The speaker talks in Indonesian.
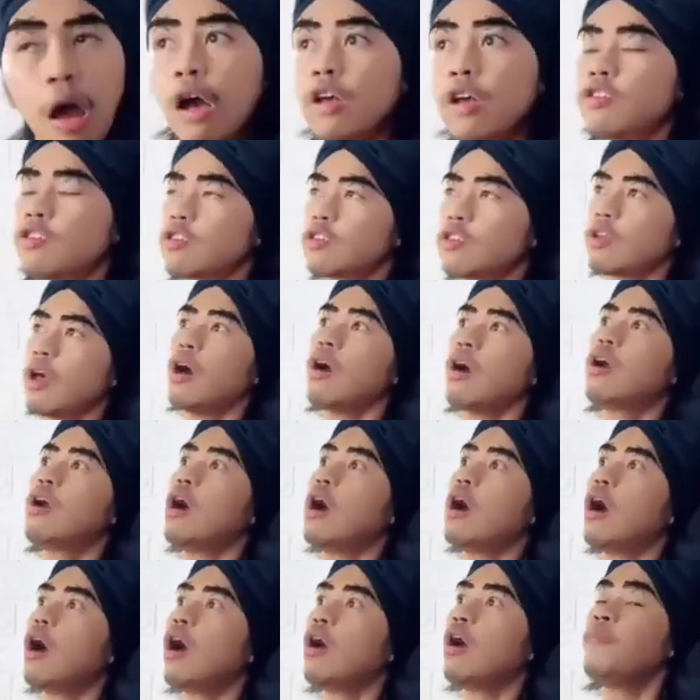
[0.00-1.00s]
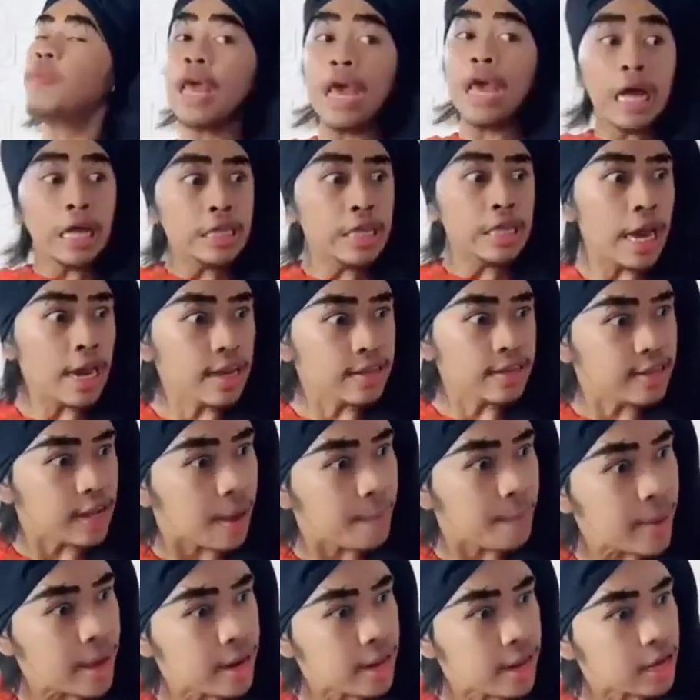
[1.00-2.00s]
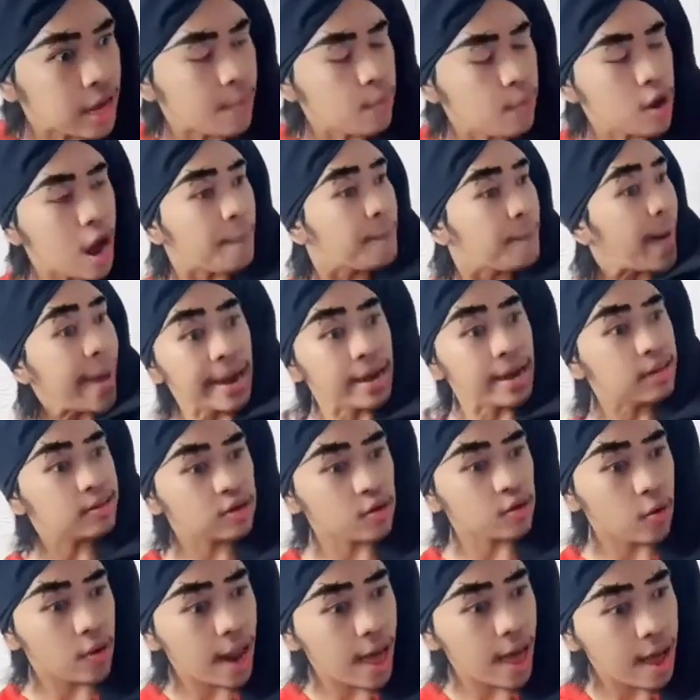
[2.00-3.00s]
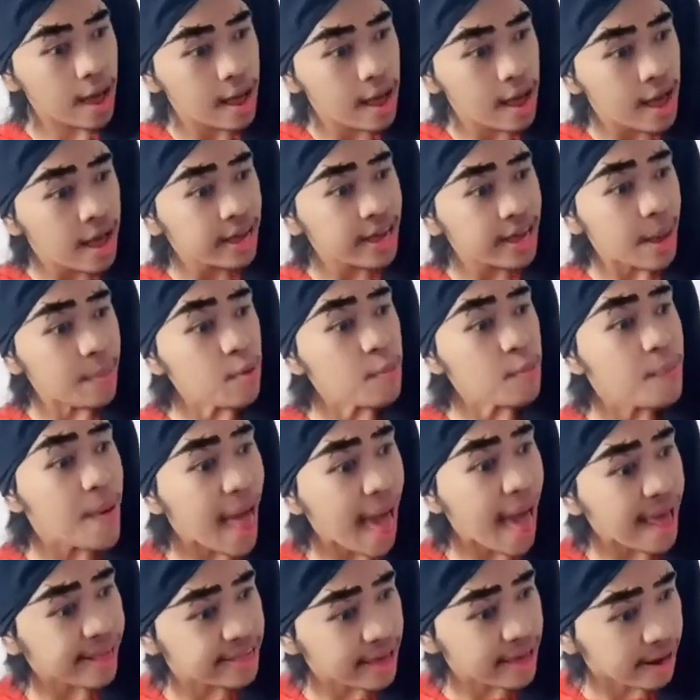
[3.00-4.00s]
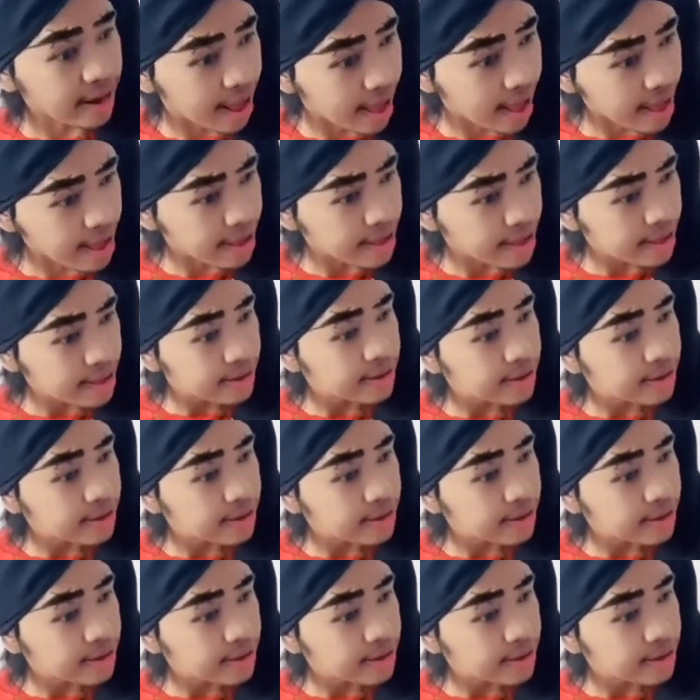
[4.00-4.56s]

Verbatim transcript: Ma. Astaga. Jadi selama ini kamu ngapain di sekolah? Kamu belajar, ha?